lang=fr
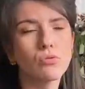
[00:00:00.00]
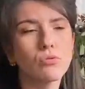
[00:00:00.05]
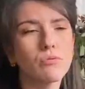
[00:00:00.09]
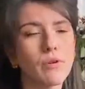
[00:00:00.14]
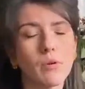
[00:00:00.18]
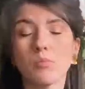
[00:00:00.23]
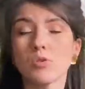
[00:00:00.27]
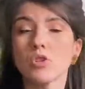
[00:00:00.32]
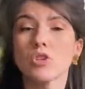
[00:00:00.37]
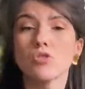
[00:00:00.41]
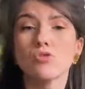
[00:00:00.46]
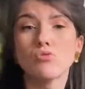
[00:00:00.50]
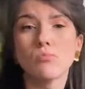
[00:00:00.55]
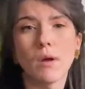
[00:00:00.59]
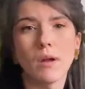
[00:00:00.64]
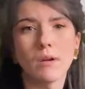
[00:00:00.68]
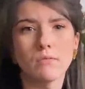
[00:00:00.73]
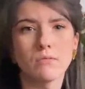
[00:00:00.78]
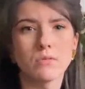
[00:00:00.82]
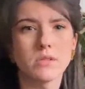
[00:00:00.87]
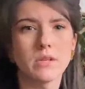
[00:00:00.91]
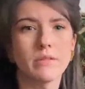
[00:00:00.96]
enfin moi j'ai du
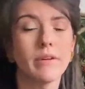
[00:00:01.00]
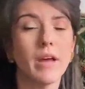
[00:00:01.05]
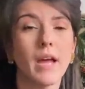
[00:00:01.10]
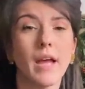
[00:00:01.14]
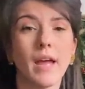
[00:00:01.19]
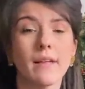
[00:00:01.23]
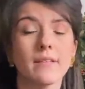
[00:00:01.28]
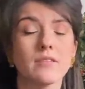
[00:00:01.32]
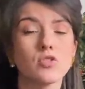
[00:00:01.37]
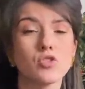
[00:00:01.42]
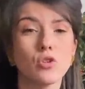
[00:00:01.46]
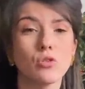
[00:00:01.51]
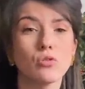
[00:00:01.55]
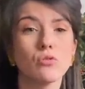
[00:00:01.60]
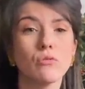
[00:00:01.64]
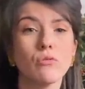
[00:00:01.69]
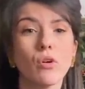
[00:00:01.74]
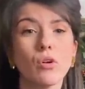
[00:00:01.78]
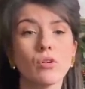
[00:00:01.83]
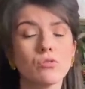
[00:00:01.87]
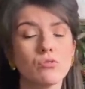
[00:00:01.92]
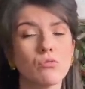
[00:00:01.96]
mal, vous le savez, à regarder ce genre de
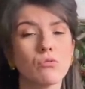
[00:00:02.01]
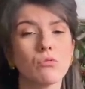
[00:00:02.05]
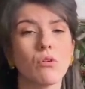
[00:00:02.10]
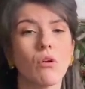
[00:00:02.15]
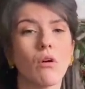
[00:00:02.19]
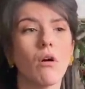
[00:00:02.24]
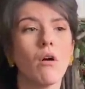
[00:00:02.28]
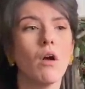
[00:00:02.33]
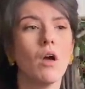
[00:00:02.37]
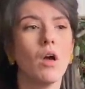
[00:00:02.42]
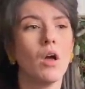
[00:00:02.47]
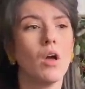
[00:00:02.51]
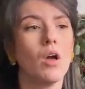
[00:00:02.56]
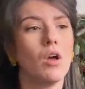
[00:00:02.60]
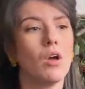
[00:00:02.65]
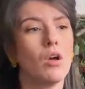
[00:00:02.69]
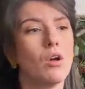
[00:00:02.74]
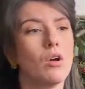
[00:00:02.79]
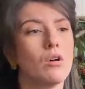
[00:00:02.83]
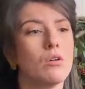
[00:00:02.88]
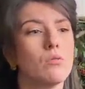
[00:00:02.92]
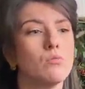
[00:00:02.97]
vlog, donc euh,
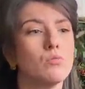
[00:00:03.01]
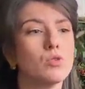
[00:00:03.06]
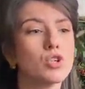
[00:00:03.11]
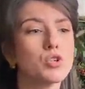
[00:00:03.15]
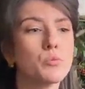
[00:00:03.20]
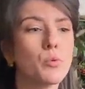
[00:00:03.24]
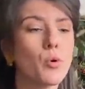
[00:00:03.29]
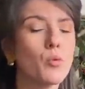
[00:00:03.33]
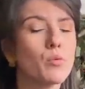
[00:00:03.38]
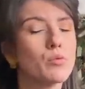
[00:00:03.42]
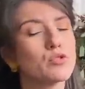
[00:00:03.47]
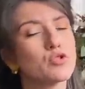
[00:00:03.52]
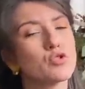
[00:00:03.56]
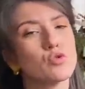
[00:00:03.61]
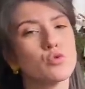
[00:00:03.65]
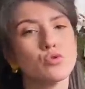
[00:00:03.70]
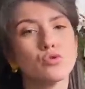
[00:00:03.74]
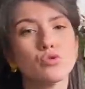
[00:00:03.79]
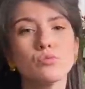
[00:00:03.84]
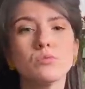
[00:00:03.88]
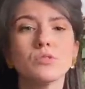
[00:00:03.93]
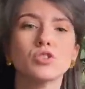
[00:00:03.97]
moi je propose sur
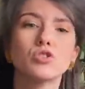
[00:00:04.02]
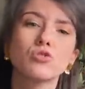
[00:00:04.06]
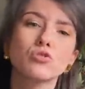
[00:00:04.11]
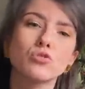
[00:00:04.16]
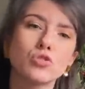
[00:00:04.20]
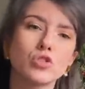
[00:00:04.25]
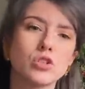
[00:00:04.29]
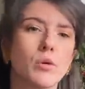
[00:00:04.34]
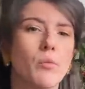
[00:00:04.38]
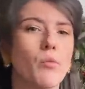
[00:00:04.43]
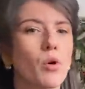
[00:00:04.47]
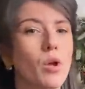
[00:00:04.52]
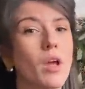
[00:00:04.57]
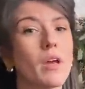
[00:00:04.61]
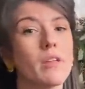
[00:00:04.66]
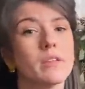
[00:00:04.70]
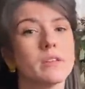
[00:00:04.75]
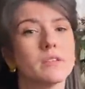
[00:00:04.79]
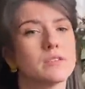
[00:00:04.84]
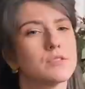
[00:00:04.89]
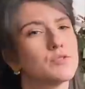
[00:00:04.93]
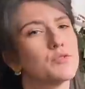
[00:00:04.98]
YouTube des choses que j'aime
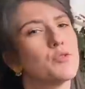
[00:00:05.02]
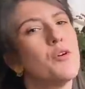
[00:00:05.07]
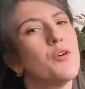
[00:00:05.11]
regarder, sinon